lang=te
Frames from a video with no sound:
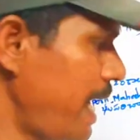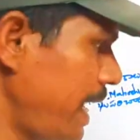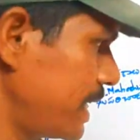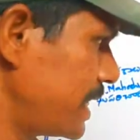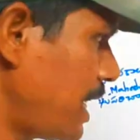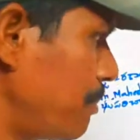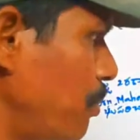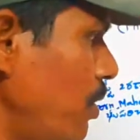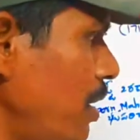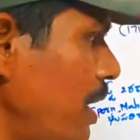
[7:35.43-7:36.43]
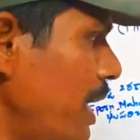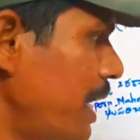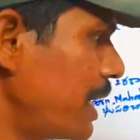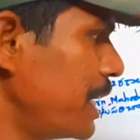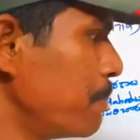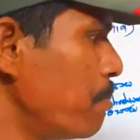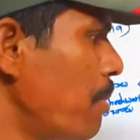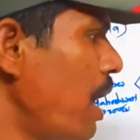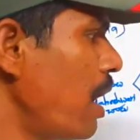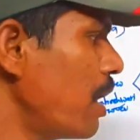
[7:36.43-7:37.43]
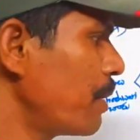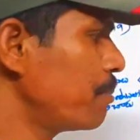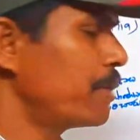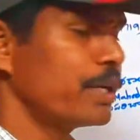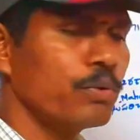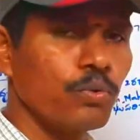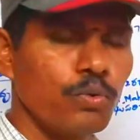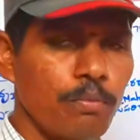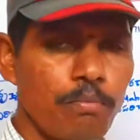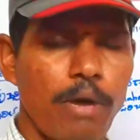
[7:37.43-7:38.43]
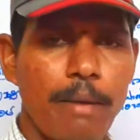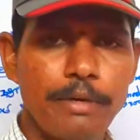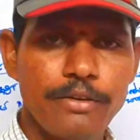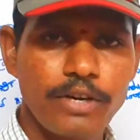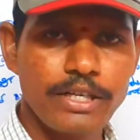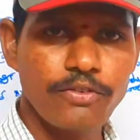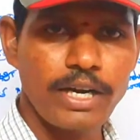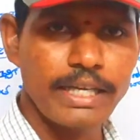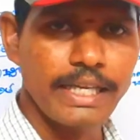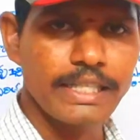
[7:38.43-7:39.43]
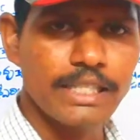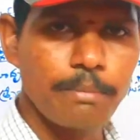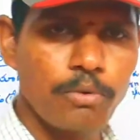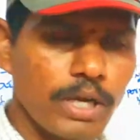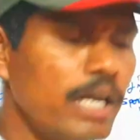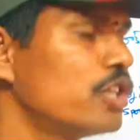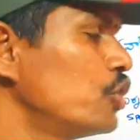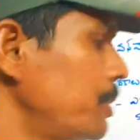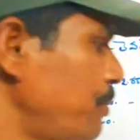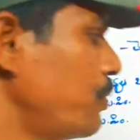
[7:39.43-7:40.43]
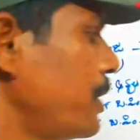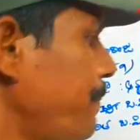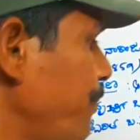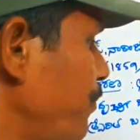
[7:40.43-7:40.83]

ఎగ్జాంపుల్ నిమ్మ మరియు మామిడి వంటి వాటిని ఎగ్జాంపుల్గా చెప్పుకుంటాం